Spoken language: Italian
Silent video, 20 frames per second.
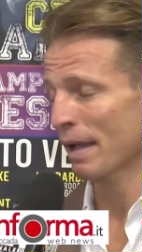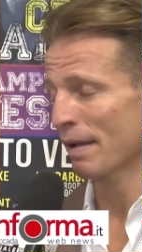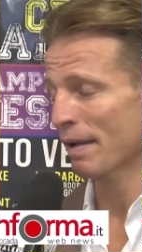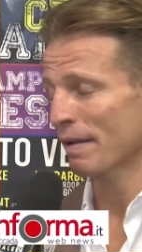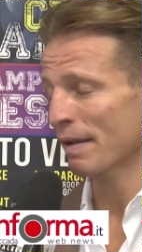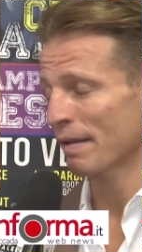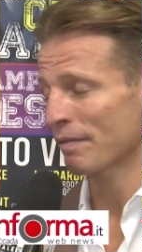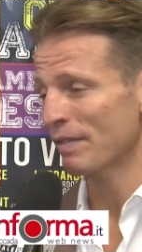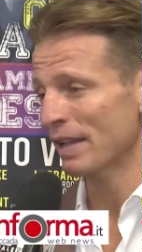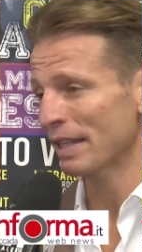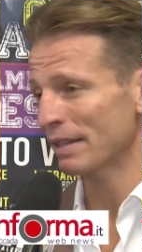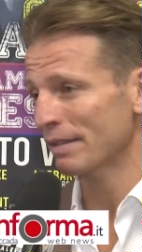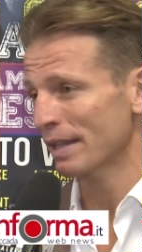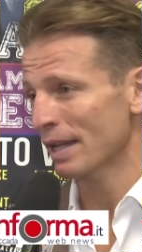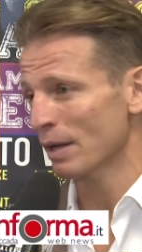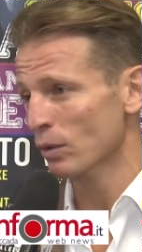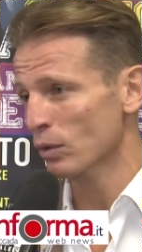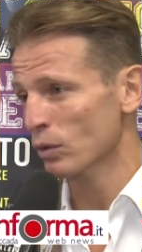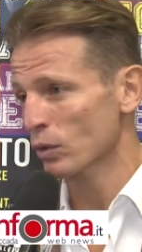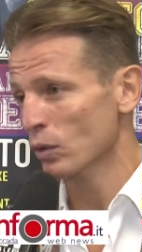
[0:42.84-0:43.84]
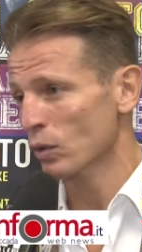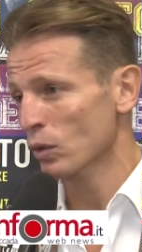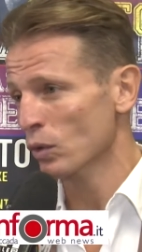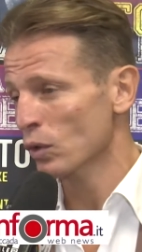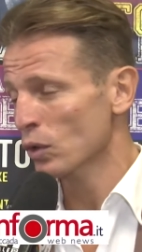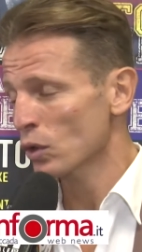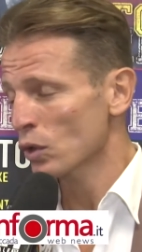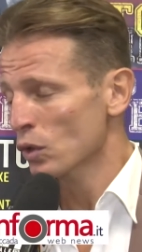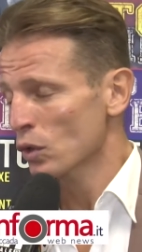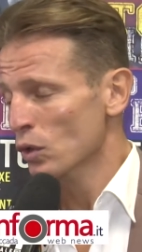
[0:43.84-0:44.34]
e 20
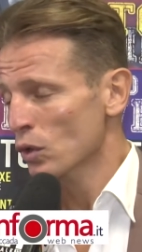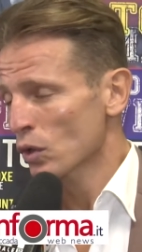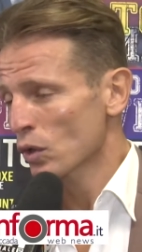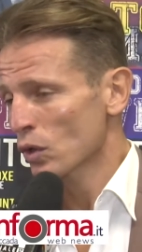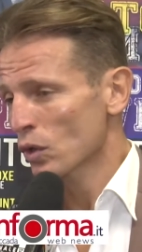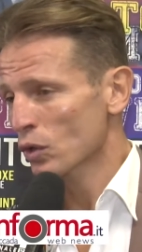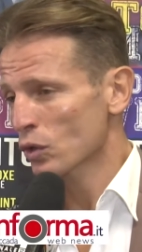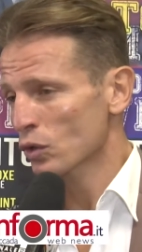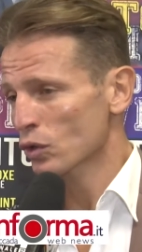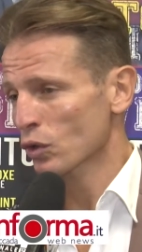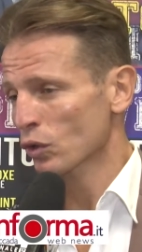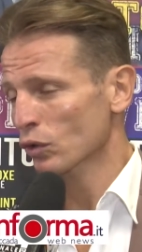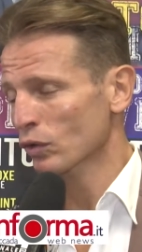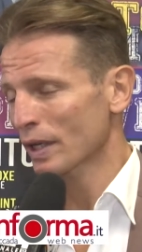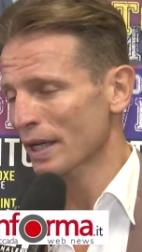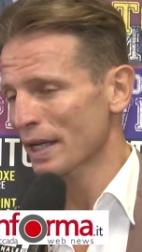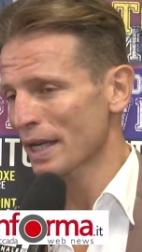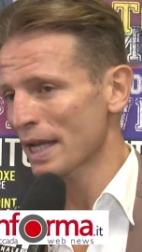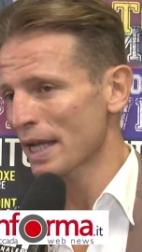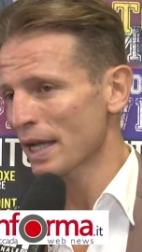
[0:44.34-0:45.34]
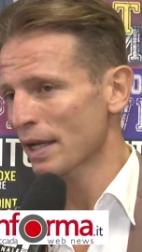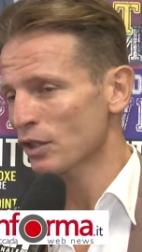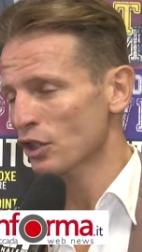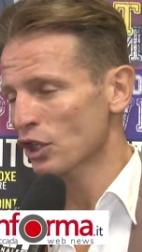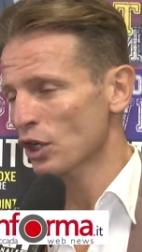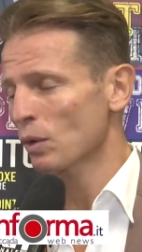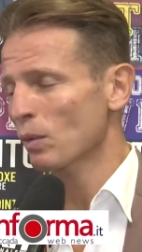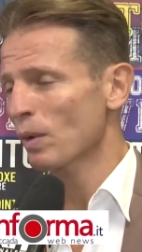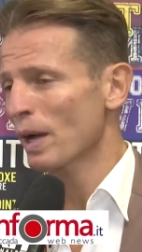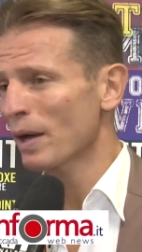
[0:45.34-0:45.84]
euro sotto al ring
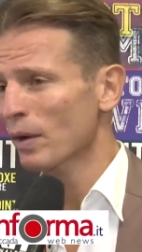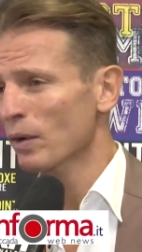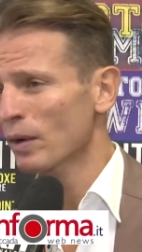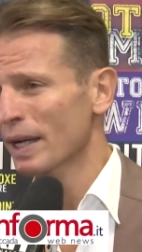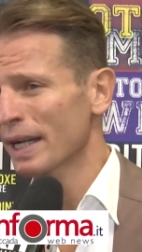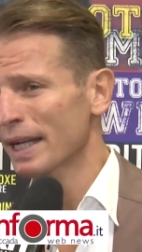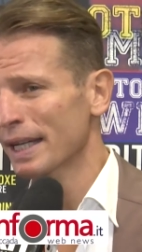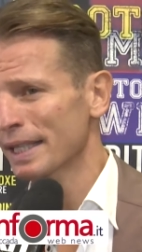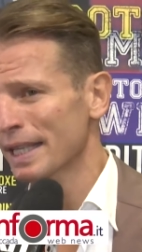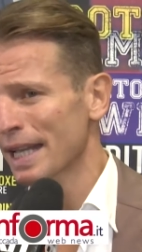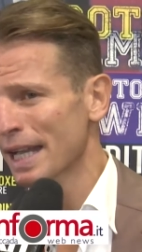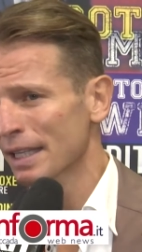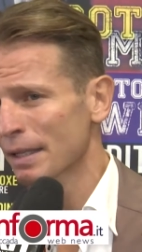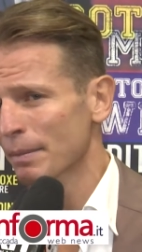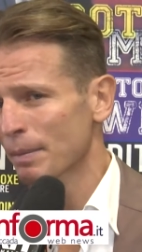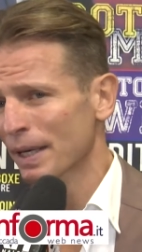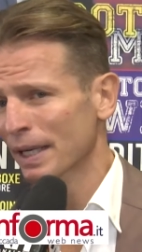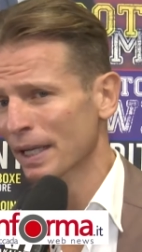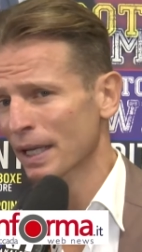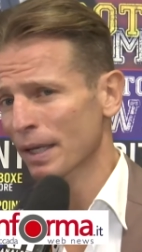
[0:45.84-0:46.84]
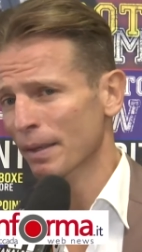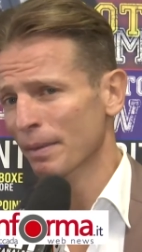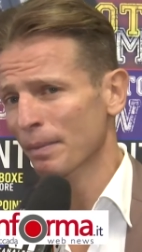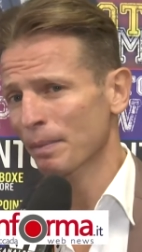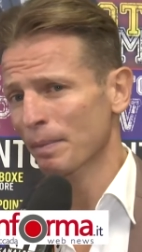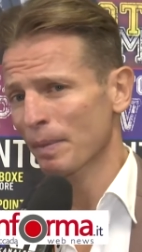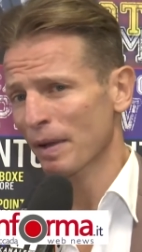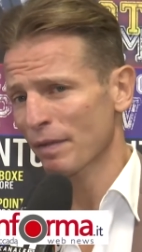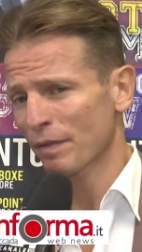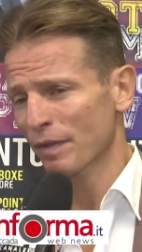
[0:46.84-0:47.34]
5 euro che guadagnate perché,
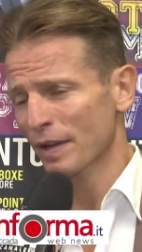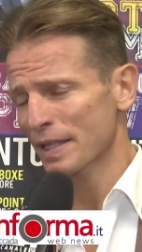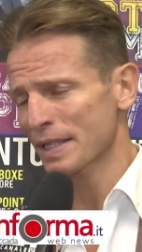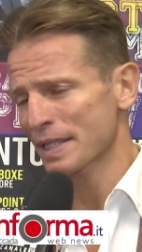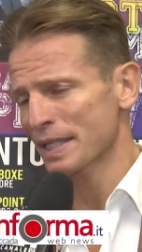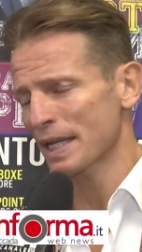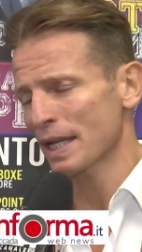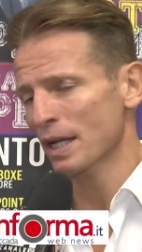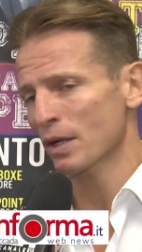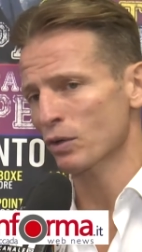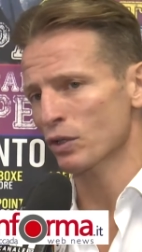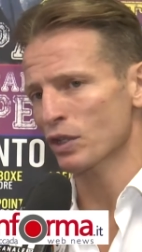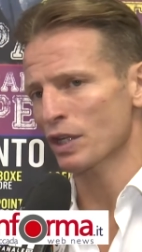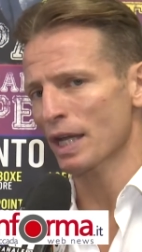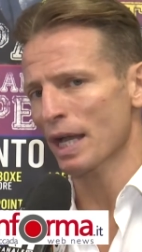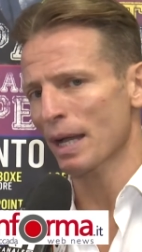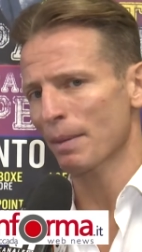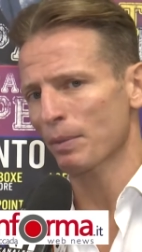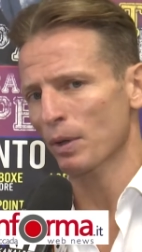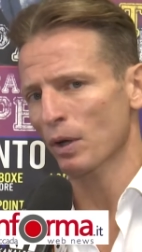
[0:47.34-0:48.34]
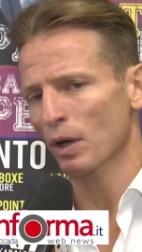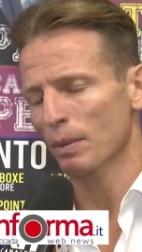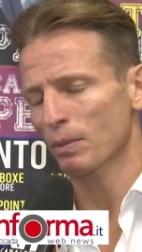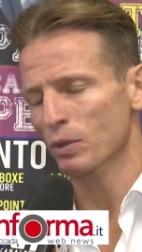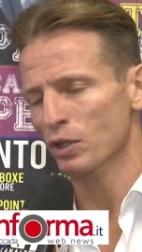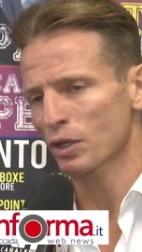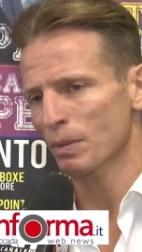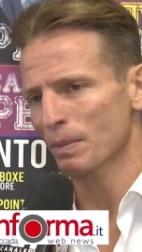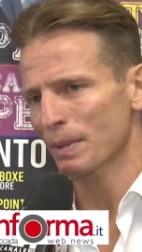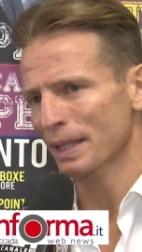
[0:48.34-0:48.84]
per far sì che così abbiano la
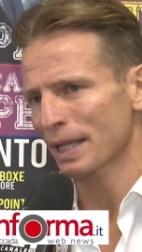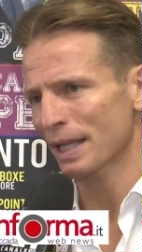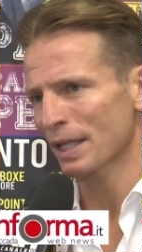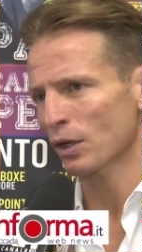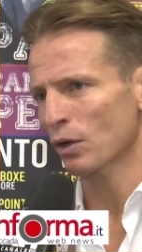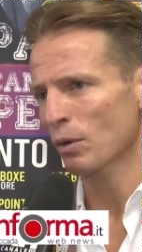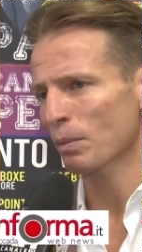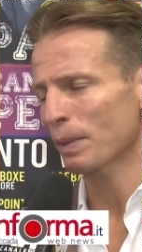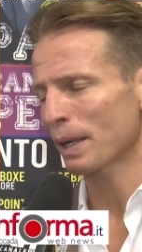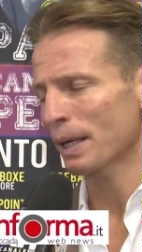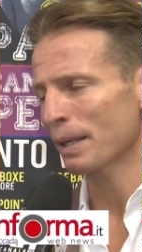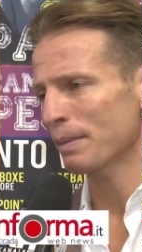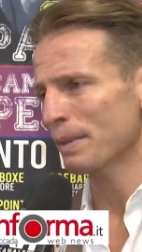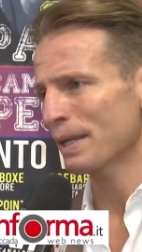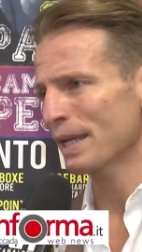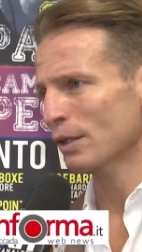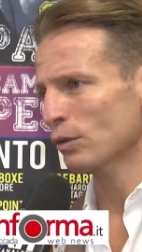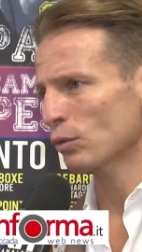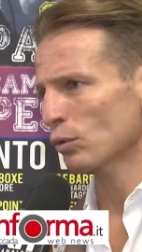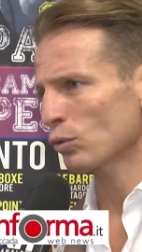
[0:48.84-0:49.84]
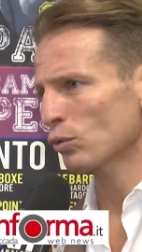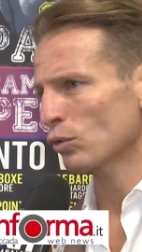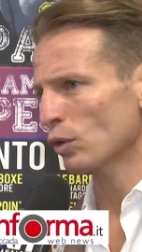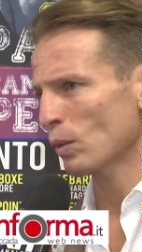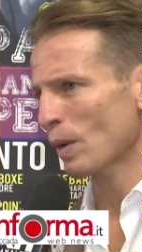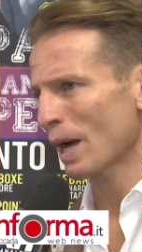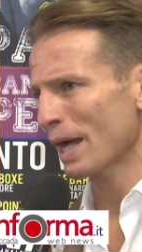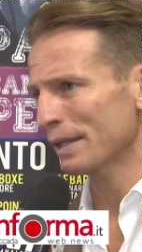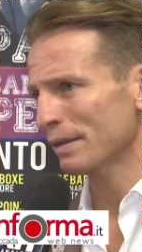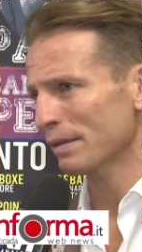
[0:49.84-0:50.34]
possibilità di comprare il biglietto tutti
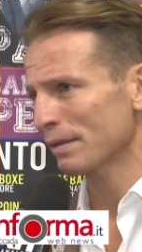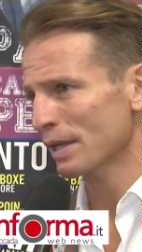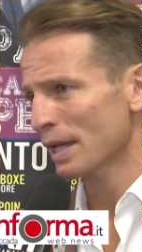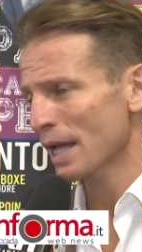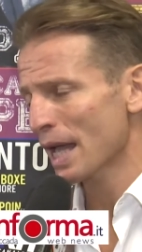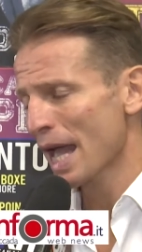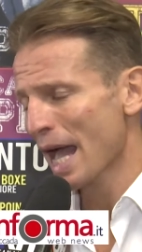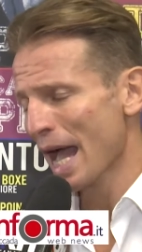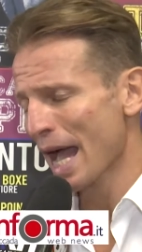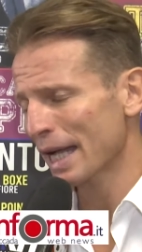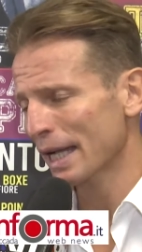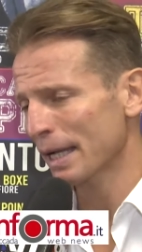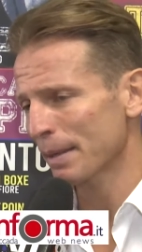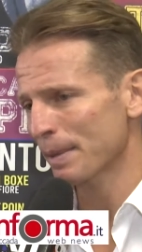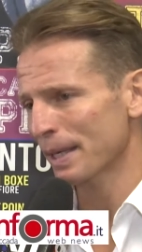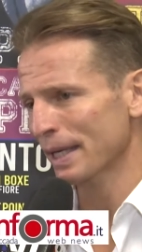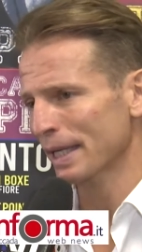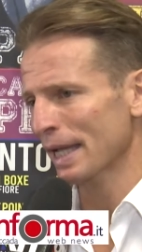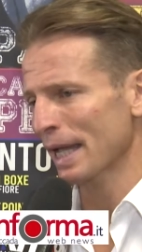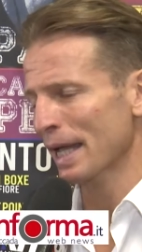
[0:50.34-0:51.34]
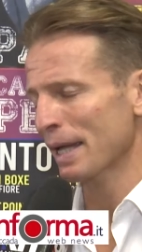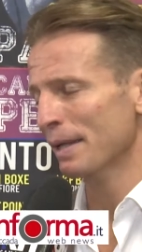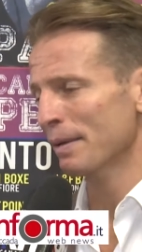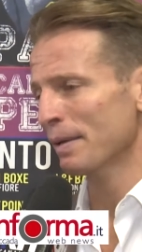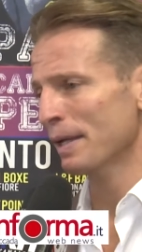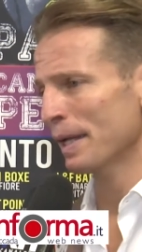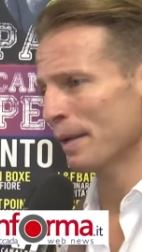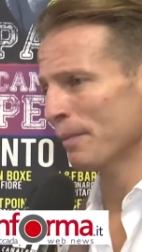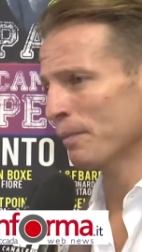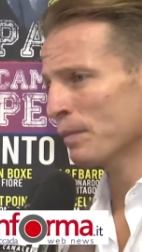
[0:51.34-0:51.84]
quanti, anche perché
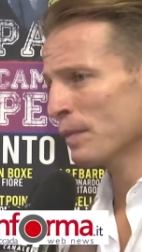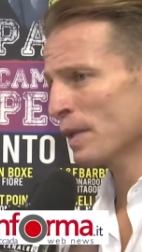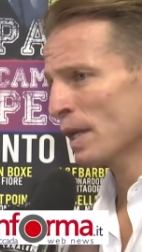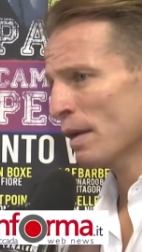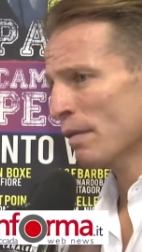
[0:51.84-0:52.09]
eh,